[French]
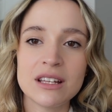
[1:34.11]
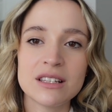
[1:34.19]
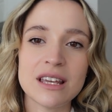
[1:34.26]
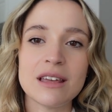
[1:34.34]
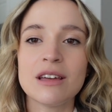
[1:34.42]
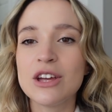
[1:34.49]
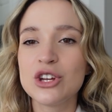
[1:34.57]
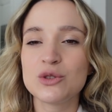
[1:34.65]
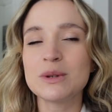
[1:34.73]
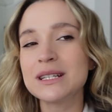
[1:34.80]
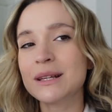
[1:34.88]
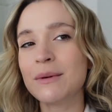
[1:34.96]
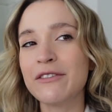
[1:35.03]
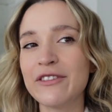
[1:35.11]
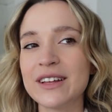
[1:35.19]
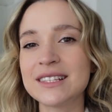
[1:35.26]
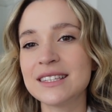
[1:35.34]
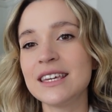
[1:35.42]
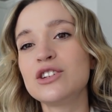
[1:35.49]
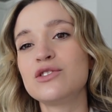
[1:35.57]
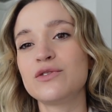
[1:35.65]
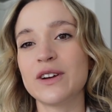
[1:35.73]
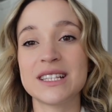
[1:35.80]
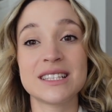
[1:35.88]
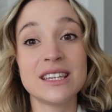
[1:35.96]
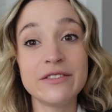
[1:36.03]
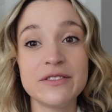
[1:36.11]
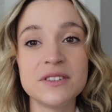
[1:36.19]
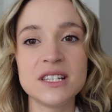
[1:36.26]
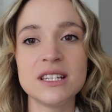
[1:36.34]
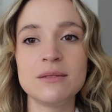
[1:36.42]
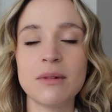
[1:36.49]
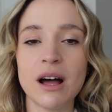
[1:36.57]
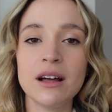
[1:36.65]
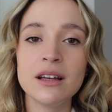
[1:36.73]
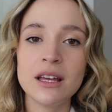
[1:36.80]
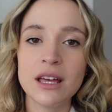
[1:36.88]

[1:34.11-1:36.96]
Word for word: Tu sais, je suis pas nécessairement fatiguée, je suis fatiguée physiquement.